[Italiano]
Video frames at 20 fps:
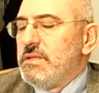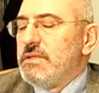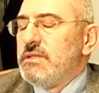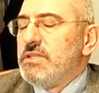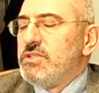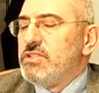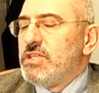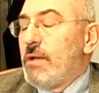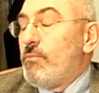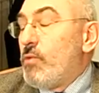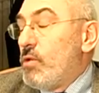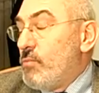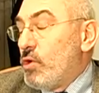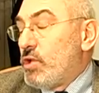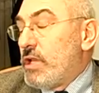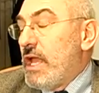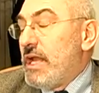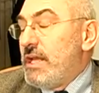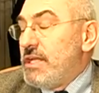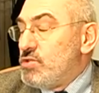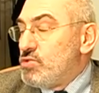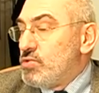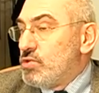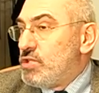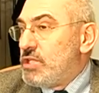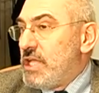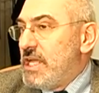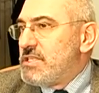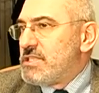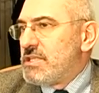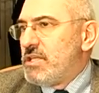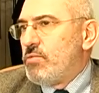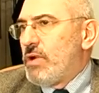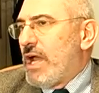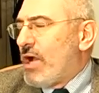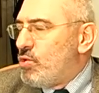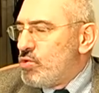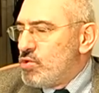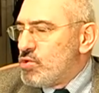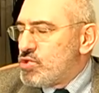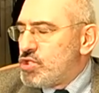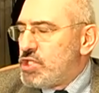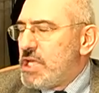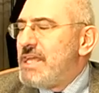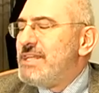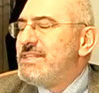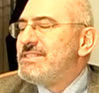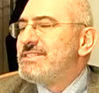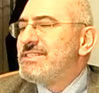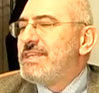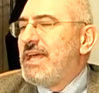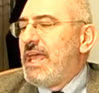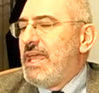diciamo i modelli giotteschi, una conoscenza